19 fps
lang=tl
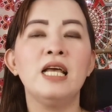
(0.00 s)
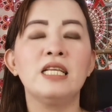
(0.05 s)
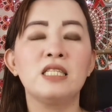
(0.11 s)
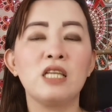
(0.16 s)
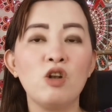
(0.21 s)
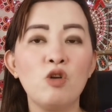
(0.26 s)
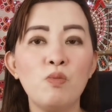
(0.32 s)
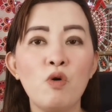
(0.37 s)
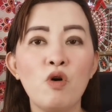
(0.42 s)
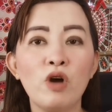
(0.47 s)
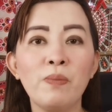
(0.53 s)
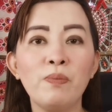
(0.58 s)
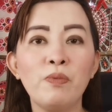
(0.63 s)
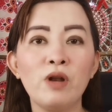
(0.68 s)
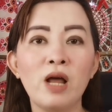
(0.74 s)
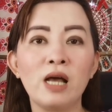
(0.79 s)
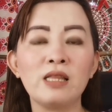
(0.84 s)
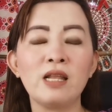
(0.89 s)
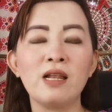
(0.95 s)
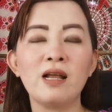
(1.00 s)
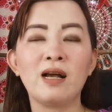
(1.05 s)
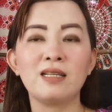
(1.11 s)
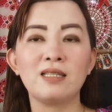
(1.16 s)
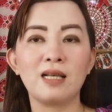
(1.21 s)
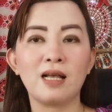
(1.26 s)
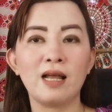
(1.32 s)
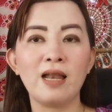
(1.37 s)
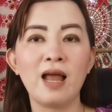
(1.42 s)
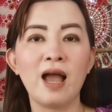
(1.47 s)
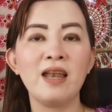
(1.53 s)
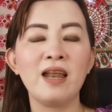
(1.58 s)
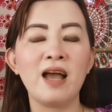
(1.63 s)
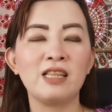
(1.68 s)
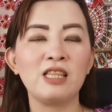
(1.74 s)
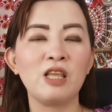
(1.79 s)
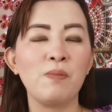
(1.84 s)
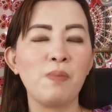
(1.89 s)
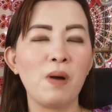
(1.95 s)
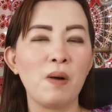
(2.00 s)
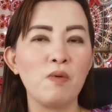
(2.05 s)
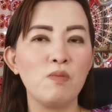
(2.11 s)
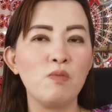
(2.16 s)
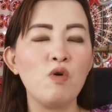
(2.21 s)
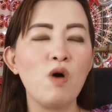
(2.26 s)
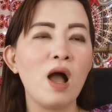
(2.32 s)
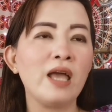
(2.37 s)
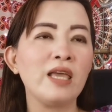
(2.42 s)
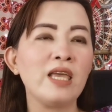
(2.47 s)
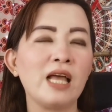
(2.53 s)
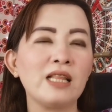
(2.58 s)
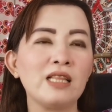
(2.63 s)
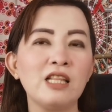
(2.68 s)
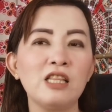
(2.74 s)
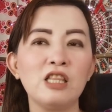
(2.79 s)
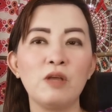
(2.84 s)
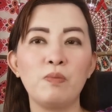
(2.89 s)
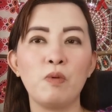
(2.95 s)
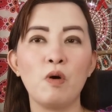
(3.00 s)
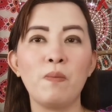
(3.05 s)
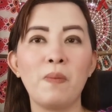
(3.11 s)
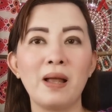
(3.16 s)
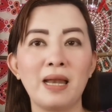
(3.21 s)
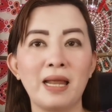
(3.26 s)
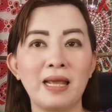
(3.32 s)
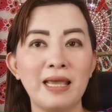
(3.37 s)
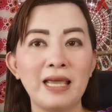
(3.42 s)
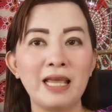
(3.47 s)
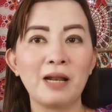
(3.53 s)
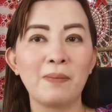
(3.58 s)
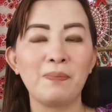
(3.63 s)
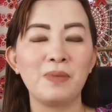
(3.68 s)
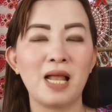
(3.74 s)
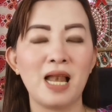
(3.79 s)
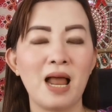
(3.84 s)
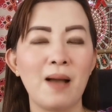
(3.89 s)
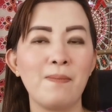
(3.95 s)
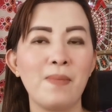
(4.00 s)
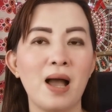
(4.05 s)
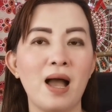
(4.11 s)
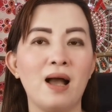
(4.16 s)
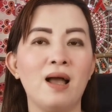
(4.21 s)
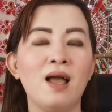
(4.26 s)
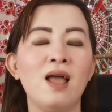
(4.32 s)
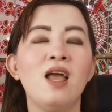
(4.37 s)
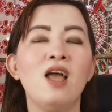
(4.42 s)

Salubungin po natin ang kasaganahan ng ating pamumuhay at hindi po panahirap na lamang.